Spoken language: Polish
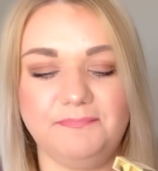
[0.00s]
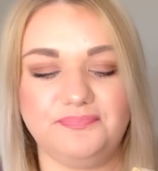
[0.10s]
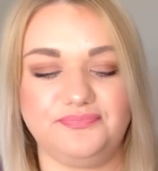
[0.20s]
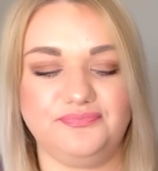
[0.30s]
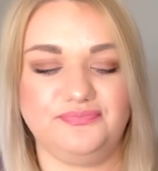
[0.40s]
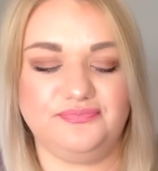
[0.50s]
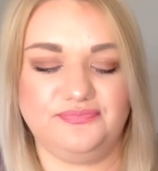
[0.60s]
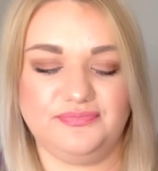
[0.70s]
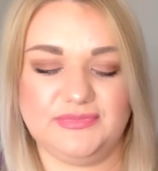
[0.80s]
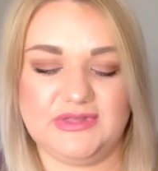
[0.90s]

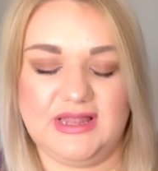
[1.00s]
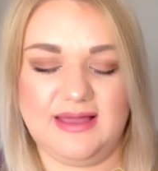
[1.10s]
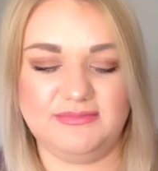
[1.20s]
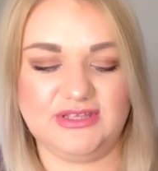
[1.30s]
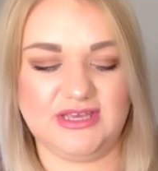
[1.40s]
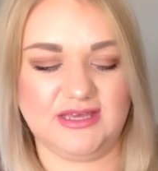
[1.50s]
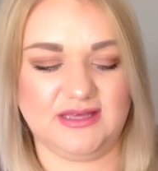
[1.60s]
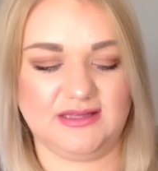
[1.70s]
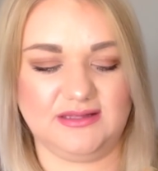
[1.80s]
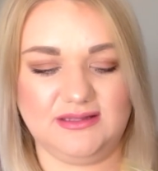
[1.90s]
Mm, dla mnie
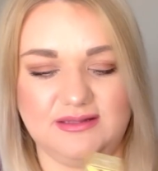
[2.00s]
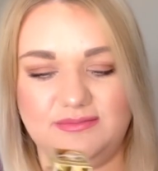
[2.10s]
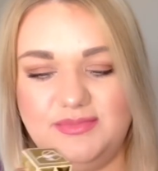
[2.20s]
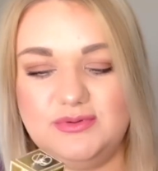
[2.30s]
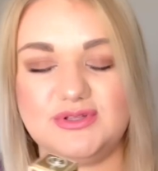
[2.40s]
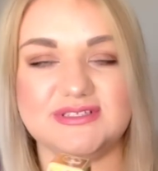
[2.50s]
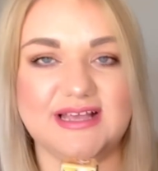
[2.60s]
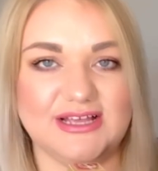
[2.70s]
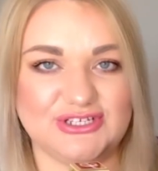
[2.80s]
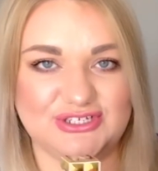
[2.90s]
e, był to
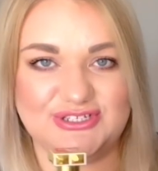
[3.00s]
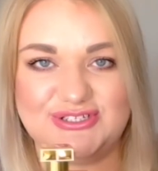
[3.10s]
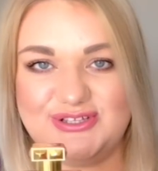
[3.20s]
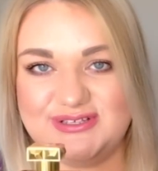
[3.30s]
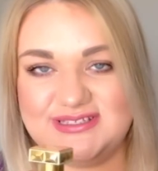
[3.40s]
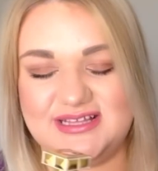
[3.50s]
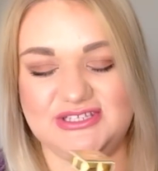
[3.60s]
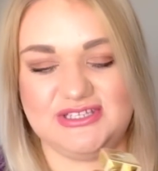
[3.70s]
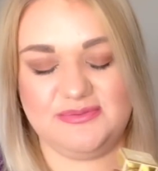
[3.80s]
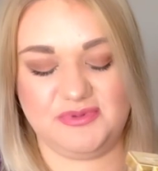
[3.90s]
zaszczyt
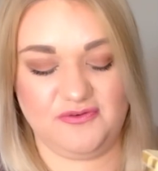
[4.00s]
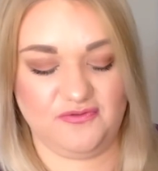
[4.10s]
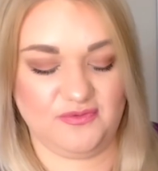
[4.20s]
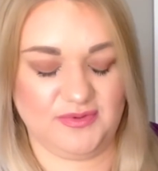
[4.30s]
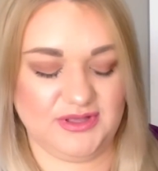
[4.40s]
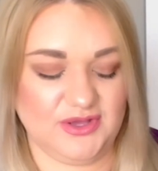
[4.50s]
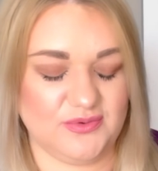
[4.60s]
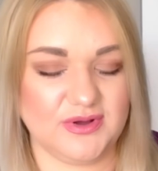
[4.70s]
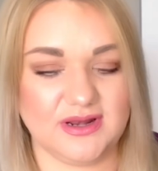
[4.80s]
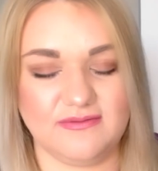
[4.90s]
dostać te perfumy, nie
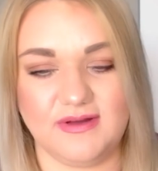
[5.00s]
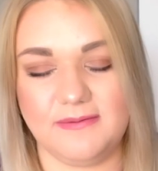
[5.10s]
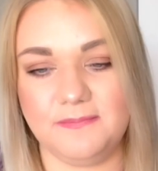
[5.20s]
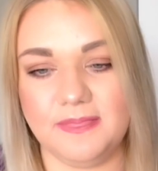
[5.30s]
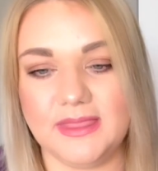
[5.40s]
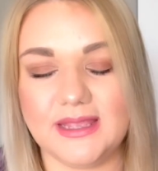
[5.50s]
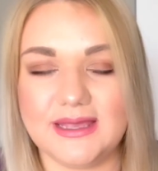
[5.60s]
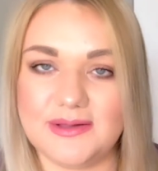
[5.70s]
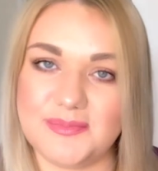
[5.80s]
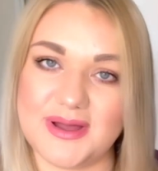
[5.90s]
ukrywam.
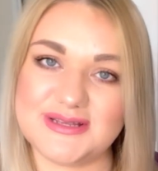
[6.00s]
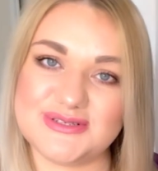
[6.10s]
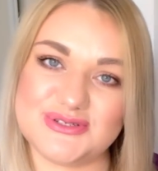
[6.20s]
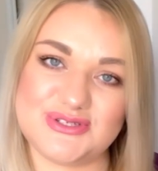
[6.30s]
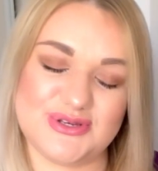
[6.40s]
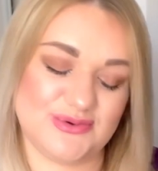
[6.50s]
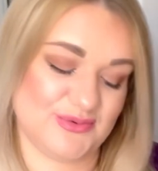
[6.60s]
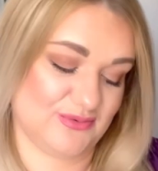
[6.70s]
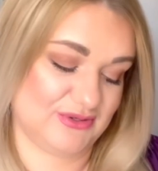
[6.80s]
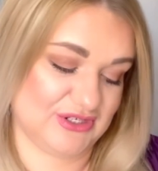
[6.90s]
Bardzo się
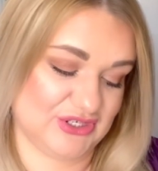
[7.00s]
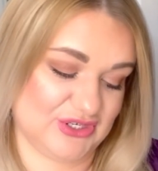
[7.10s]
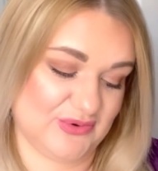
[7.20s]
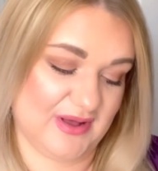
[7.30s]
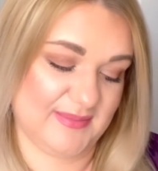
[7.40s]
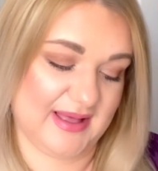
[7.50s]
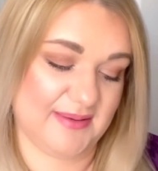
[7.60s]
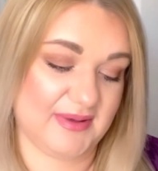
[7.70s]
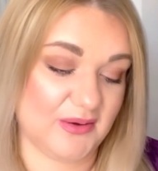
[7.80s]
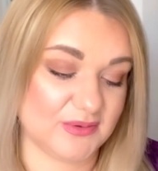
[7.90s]
ucieszyłam, a
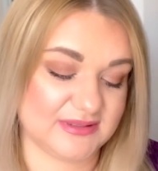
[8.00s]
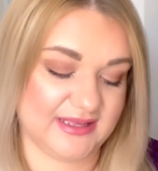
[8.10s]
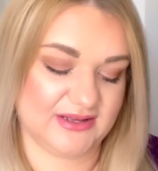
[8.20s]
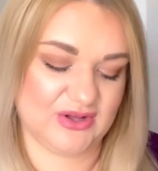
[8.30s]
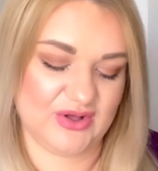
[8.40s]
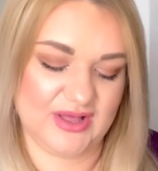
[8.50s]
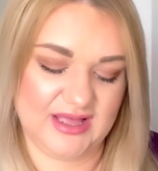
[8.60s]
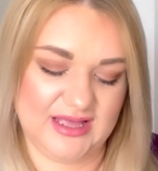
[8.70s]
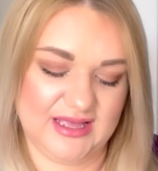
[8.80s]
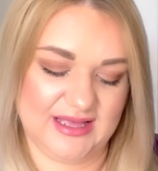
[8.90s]
mało tego,
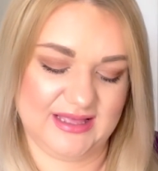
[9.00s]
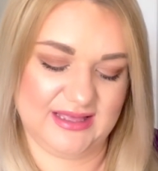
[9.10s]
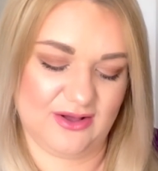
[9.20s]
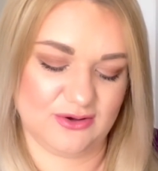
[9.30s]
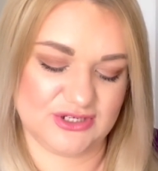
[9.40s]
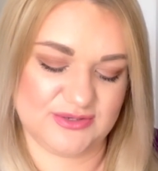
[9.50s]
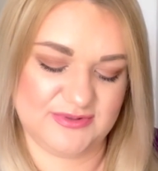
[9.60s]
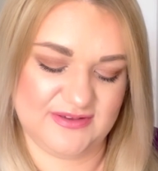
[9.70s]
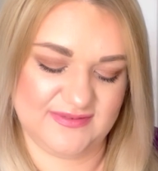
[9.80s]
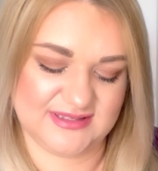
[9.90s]
E, o czym
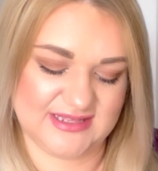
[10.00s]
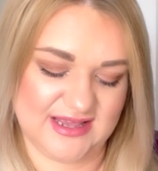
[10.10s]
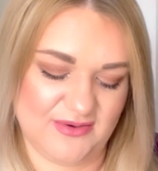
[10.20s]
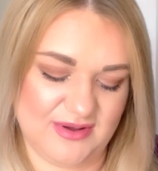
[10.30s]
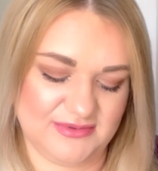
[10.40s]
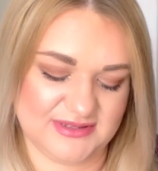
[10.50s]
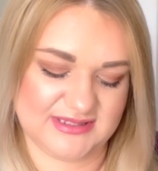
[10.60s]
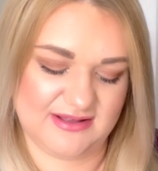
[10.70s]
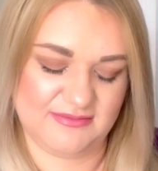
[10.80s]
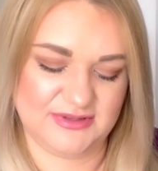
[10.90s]
nie wiedziałam.
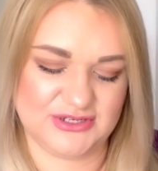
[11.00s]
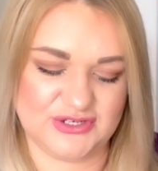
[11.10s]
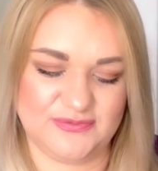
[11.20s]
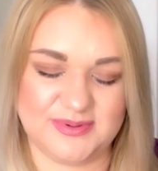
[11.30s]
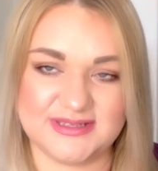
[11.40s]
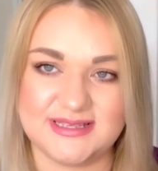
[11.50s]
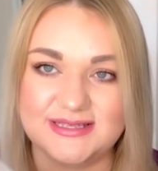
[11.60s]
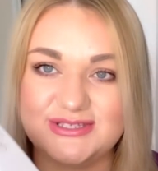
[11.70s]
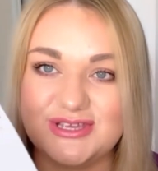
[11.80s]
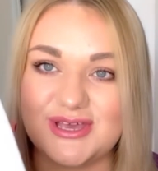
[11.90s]
Dostałam jeszcze w
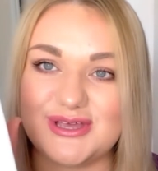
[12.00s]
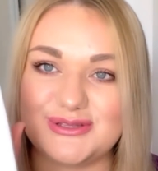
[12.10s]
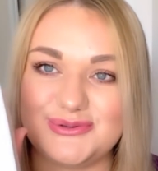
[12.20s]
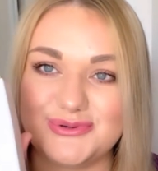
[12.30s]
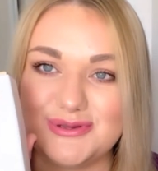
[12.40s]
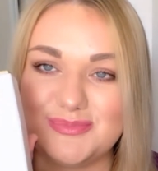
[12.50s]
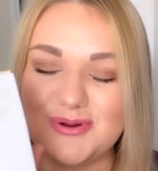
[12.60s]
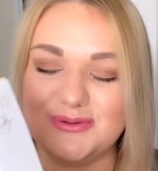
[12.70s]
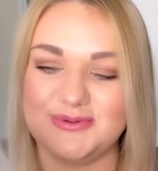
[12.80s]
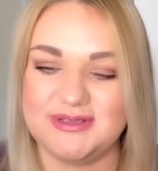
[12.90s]
prezencie drugi
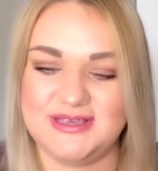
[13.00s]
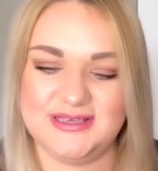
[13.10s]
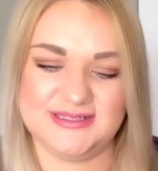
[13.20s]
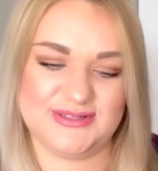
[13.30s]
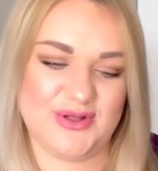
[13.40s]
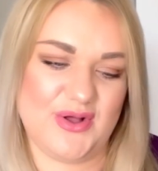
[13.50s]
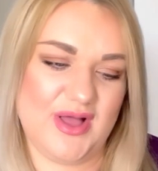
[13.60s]
produkt i jest to